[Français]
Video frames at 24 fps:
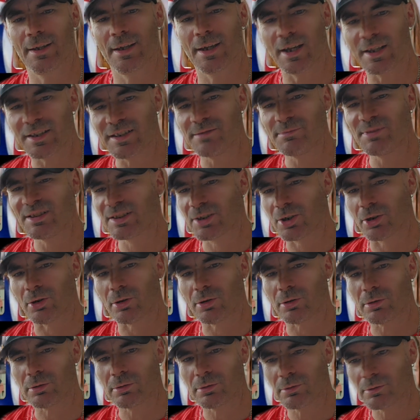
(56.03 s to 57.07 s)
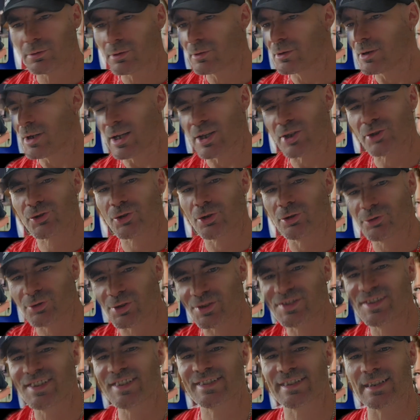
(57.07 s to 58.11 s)
Un immigrant, un jeune de
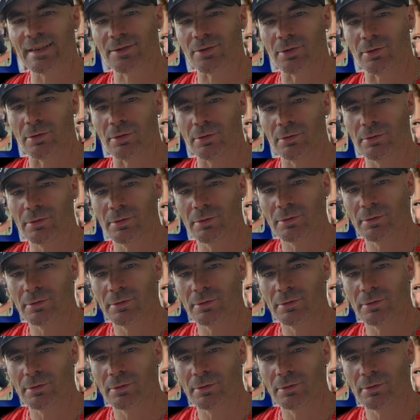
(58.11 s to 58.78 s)
17 ans,